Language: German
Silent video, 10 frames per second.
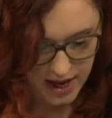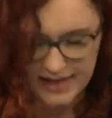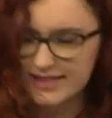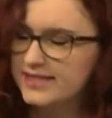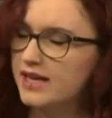
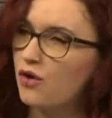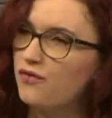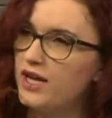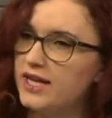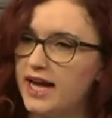Es ist auch
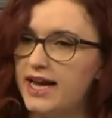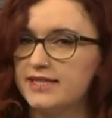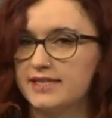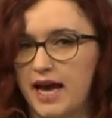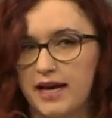viel
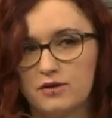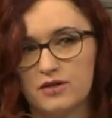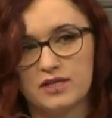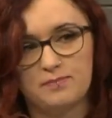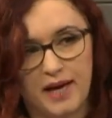Geld, das
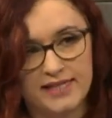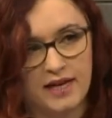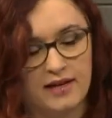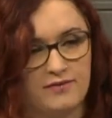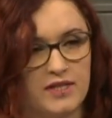eindeutig
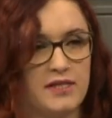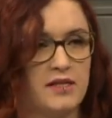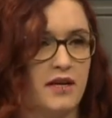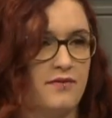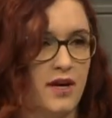besser
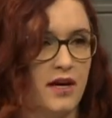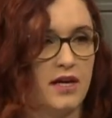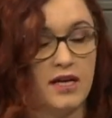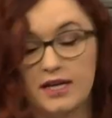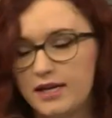investiert
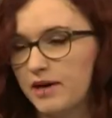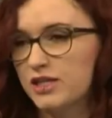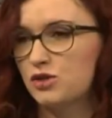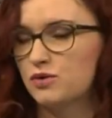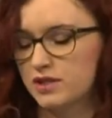wäre in
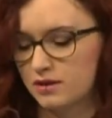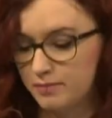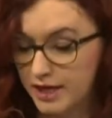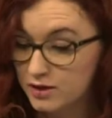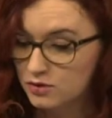Klimaschutz,
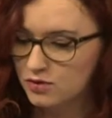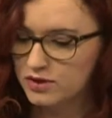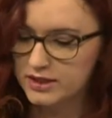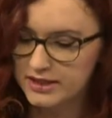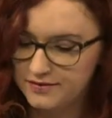in Bildung
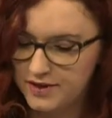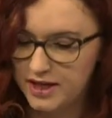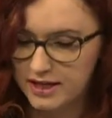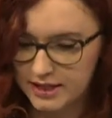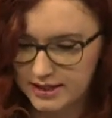und in
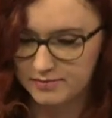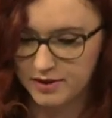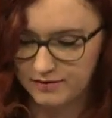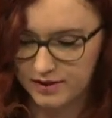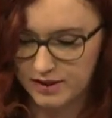zivile
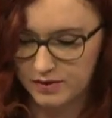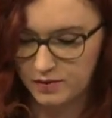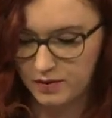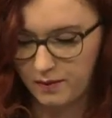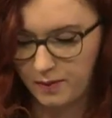Krisenprävention.